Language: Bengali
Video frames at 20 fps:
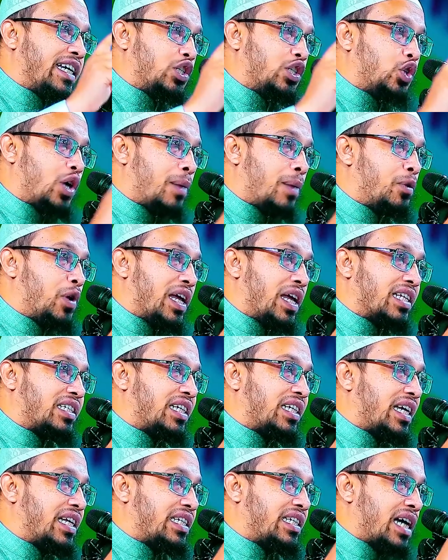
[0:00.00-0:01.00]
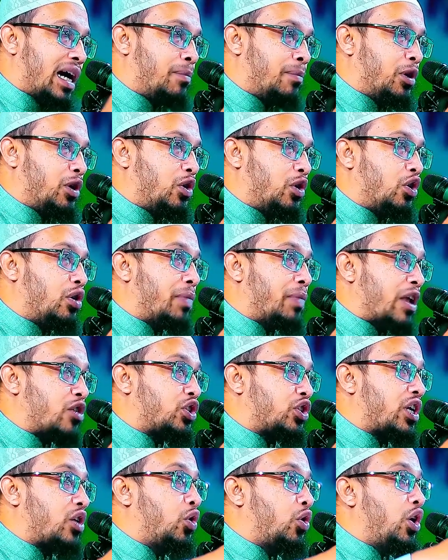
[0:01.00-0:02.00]
কিছু আমল আছে যে আমলগুলো
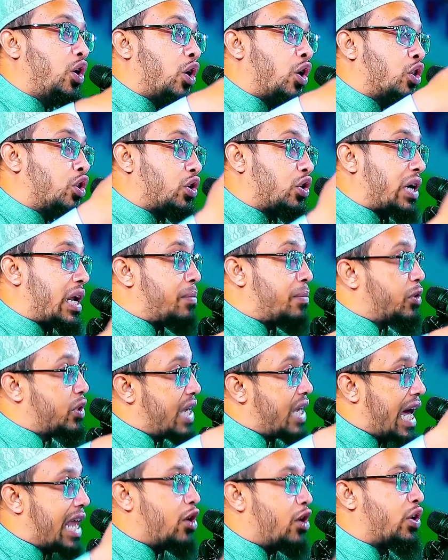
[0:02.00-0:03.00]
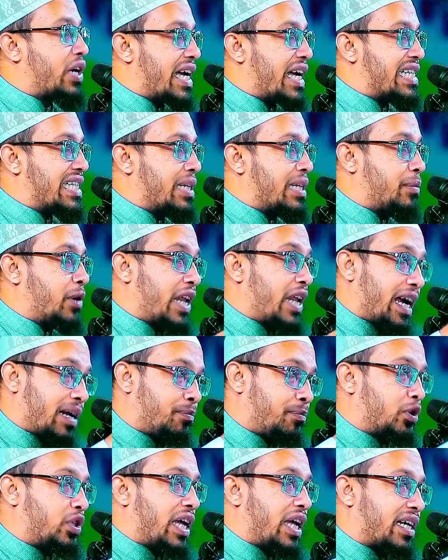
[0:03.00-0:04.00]
মানুষের ওই অন্ধকারের মধ্যে আলোর কাজ দিবে এর এক
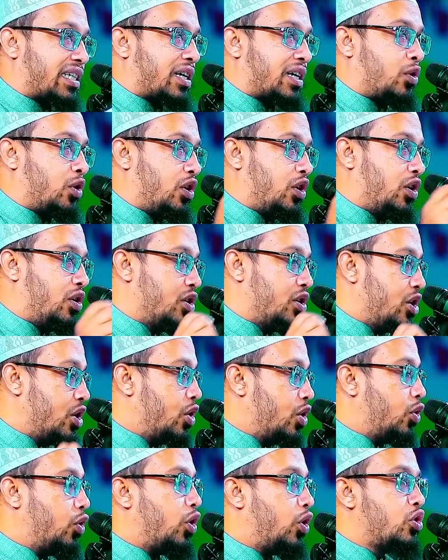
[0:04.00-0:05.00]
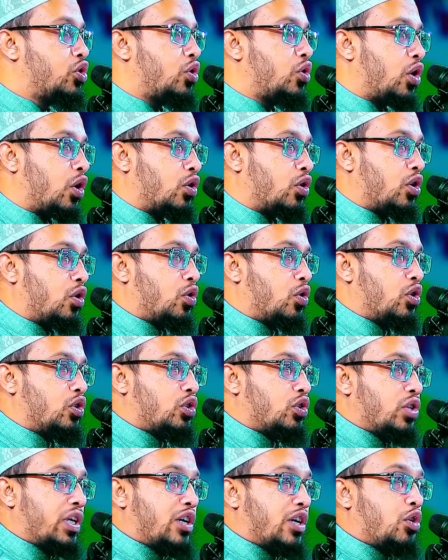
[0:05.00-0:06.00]
মধ্যে একটা হলো অজুর অঙ্গগুলো
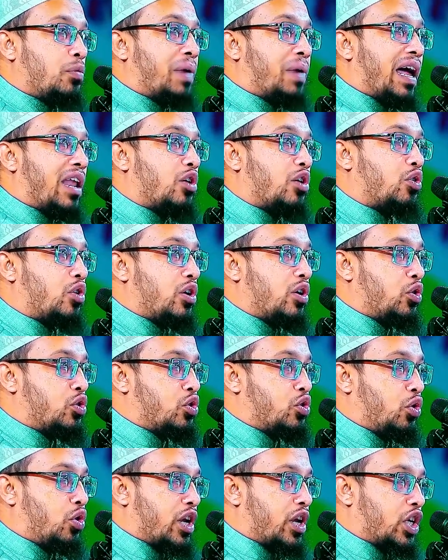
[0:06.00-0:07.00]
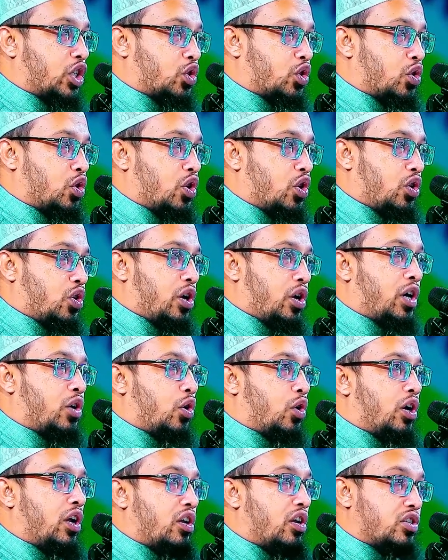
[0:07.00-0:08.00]
যদি কেউ ভালো করে অজু করে সুন্দর করে
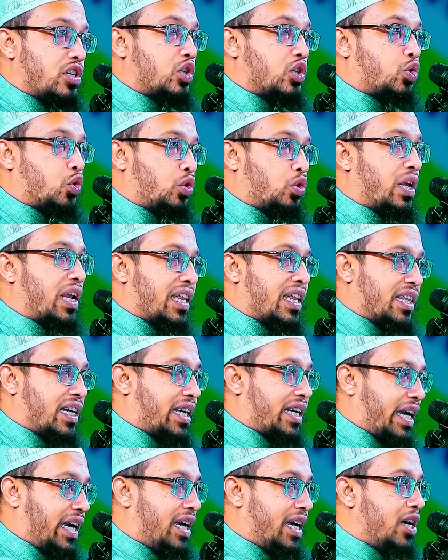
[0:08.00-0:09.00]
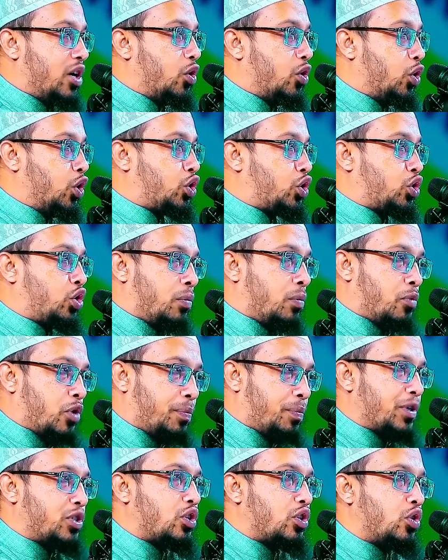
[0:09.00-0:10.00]
ডুলে ডুলে যেন শুকনা না থাকে উত্তম
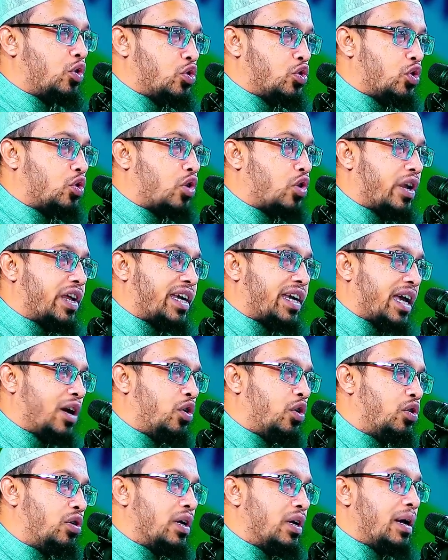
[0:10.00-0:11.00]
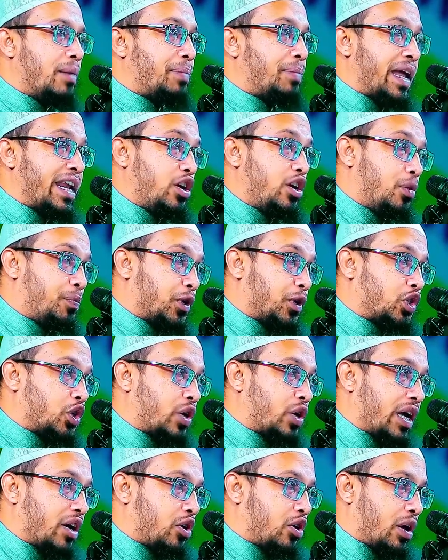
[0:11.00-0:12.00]
রূপে যদি অজু করে কেউ পানি
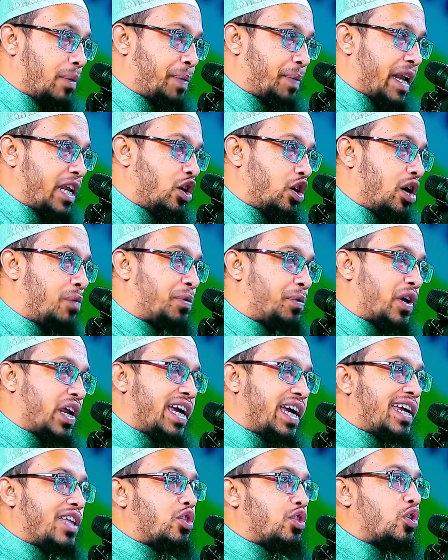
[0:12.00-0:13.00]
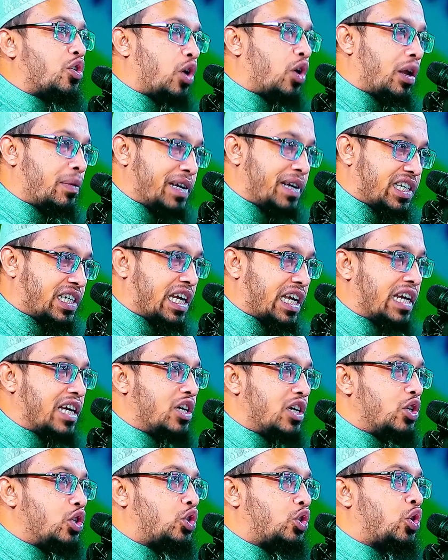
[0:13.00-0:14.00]
অপচয় না করে পানি অল্প নয় কিন্তু ডলে বেশি
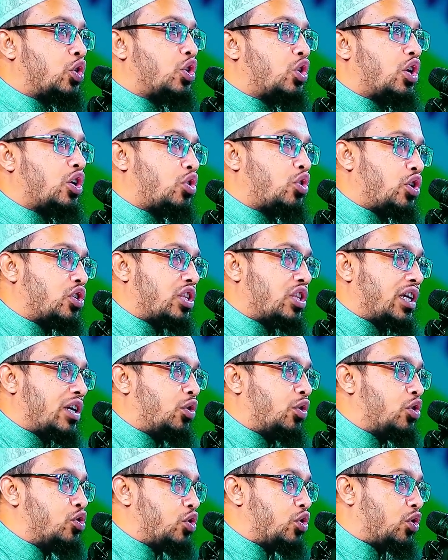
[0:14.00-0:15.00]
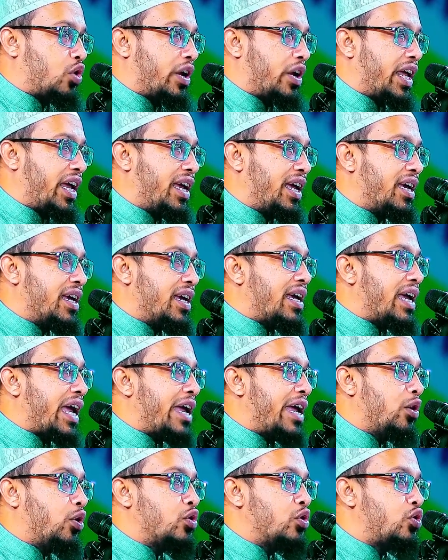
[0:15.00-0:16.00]
সুন্দর করে যদি কেউ অজু করে
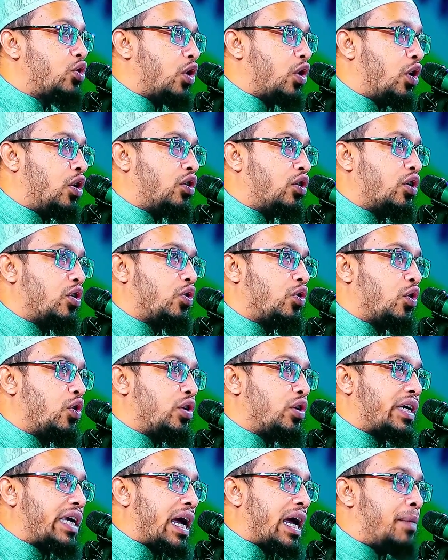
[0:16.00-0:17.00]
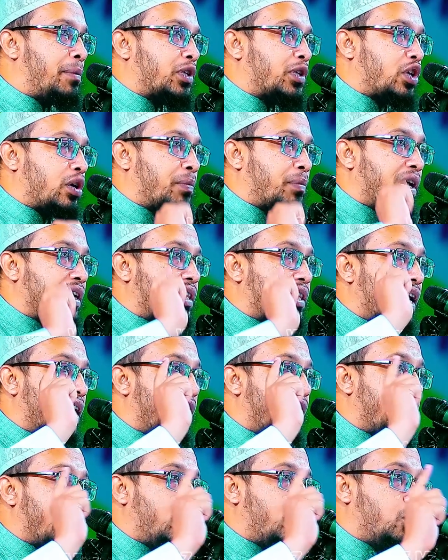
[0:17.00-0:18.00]
এই অজুর অঙ্গগুলো কেয়ামতের
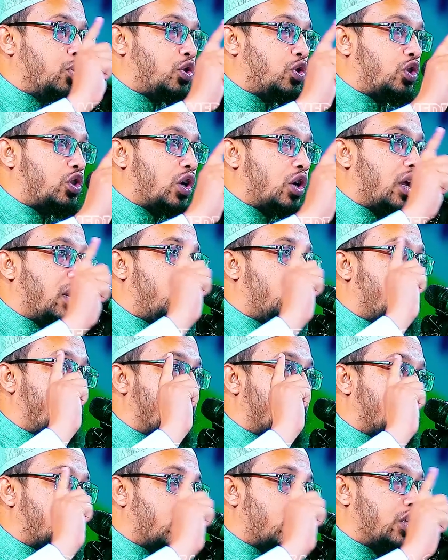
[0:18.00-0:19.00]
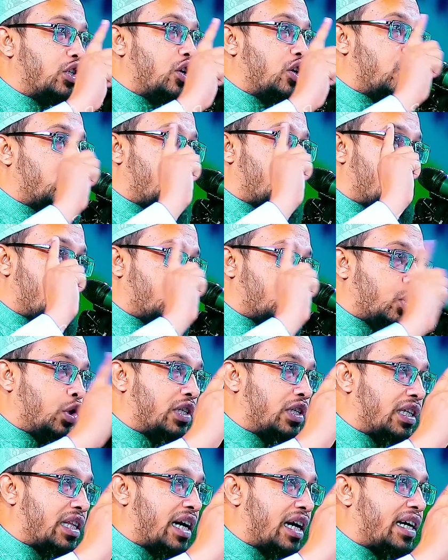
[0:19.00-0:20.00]
ময়দানে উজ্জ্বল হয়ে জলজল করে
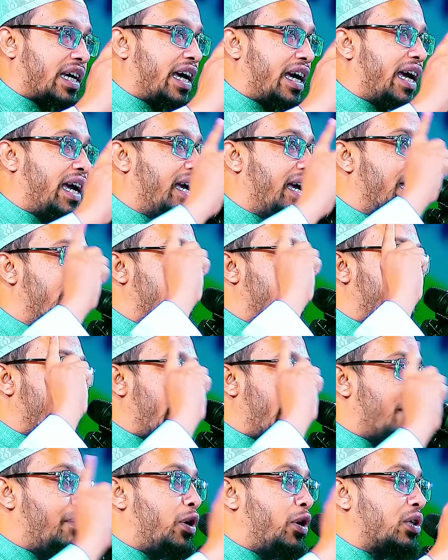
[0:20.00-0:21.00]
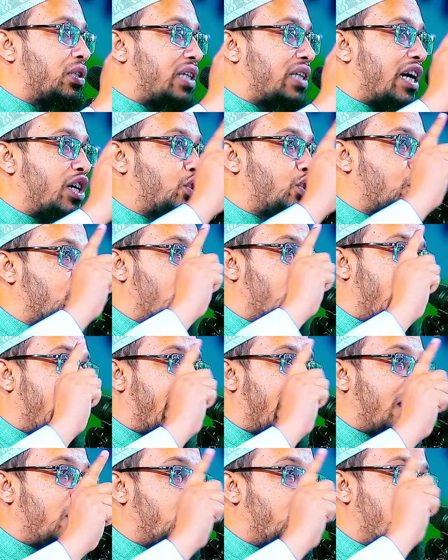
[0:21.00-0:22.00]
জ্বলতে থাকে এবং তার জন্য
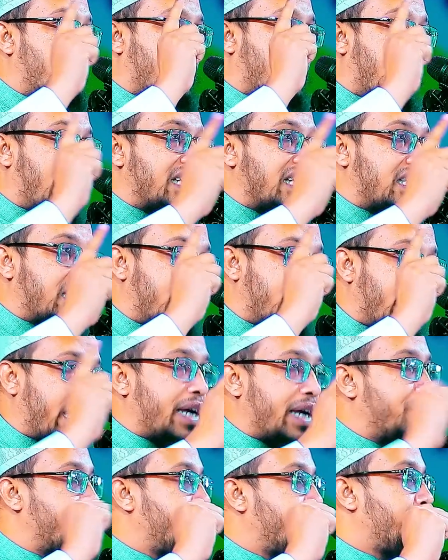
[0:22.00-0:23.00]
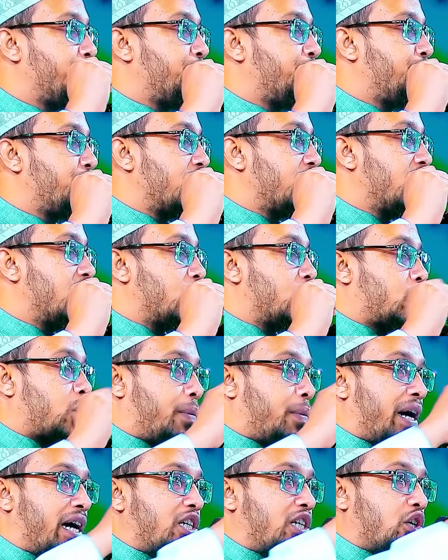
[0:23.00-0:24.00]
আলোর কাজ দেয়
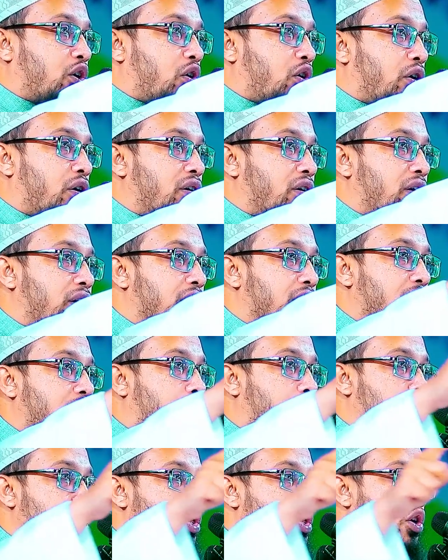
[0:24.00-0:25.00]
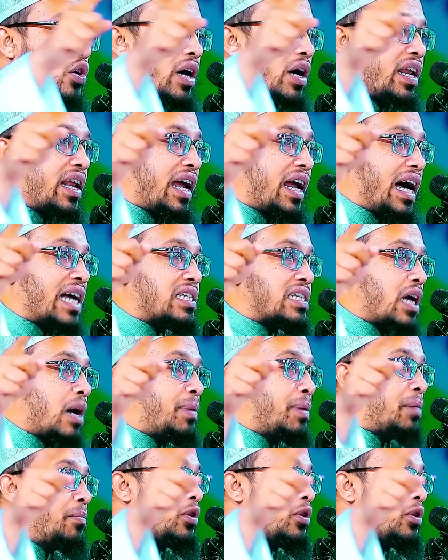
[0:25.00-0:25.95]
সবাই যখন অন্ধকারের আজাবের